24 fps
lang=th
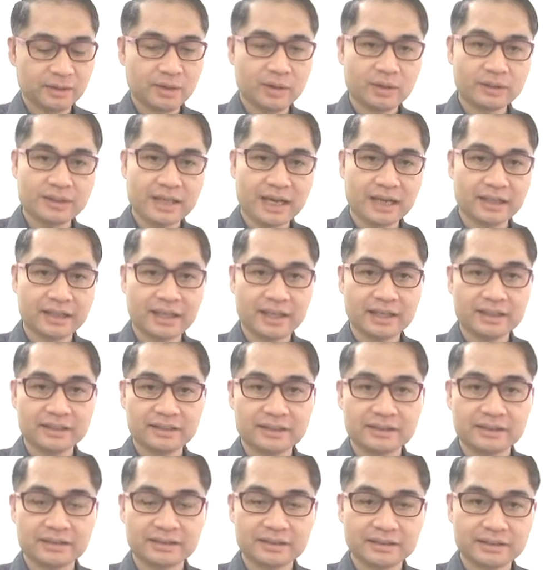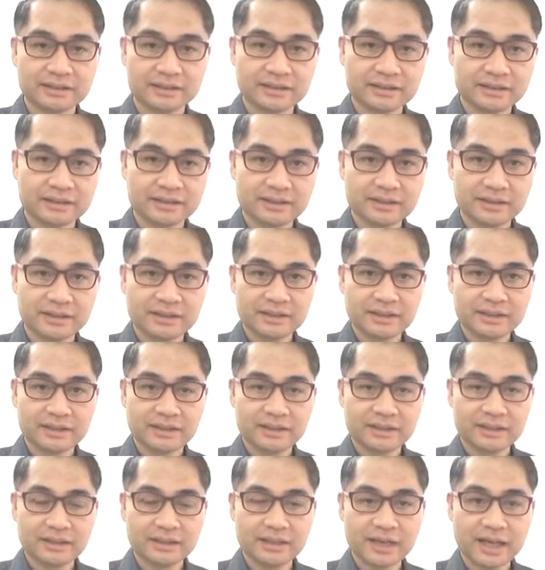นอกจากนั้น
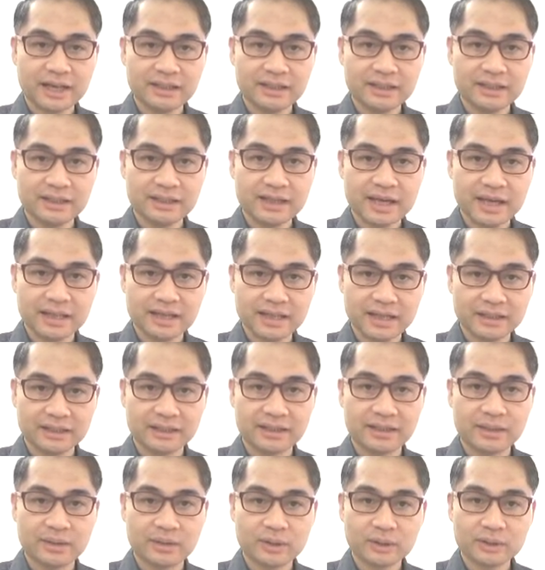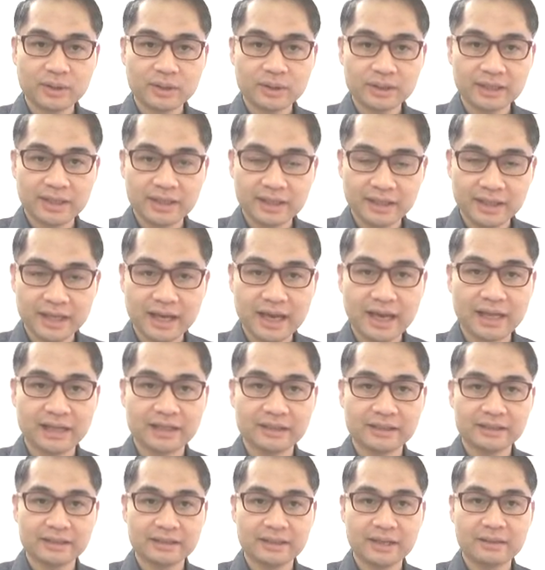การกินยาอย่างเดียวก็ต้องกินนาน
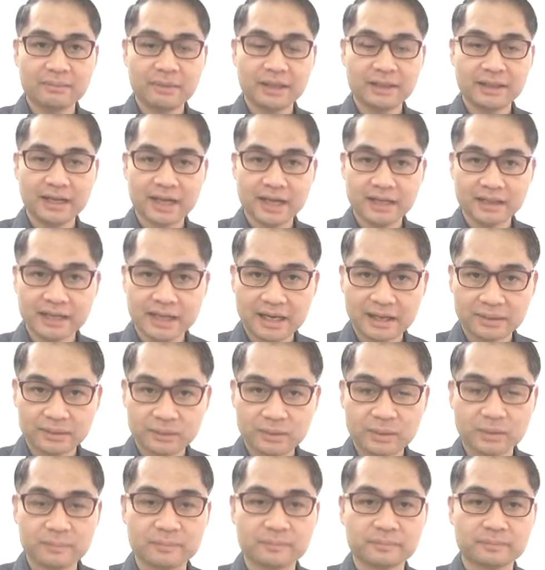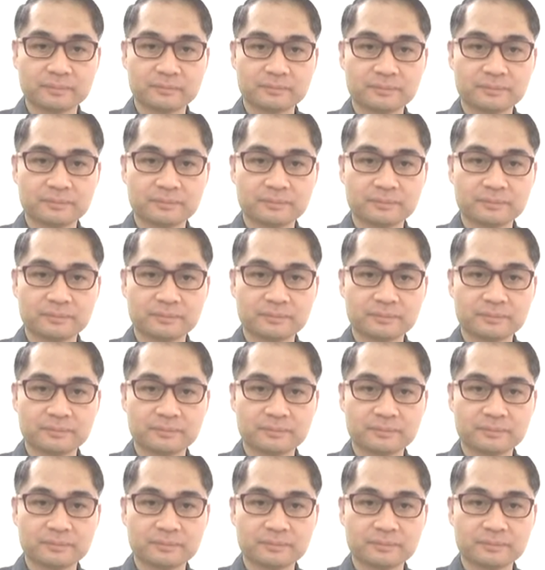ถ้าไม่ทายาร่วม